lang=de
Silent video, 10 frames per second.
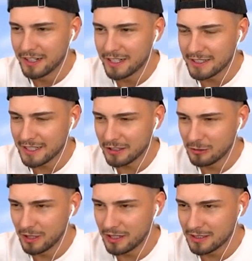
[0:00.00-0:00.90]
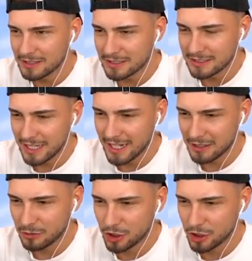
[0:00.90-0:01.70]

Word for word: Kletter hier rüber. Sehr gut,